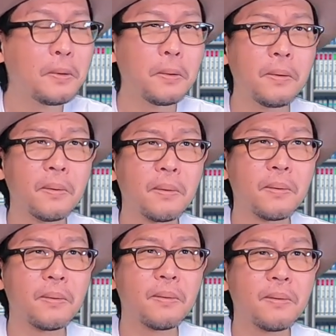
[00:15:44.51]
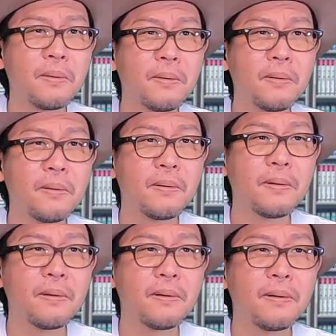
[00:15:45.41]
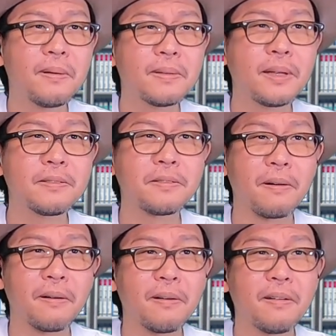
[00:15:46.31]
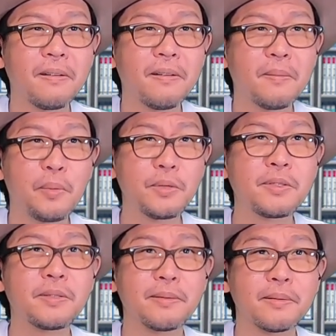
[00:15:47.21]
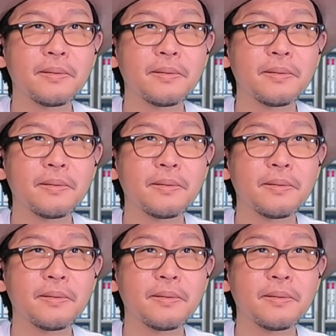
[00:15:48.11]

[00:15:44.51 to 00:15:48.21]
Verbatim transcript: おう。なんだ。ボス。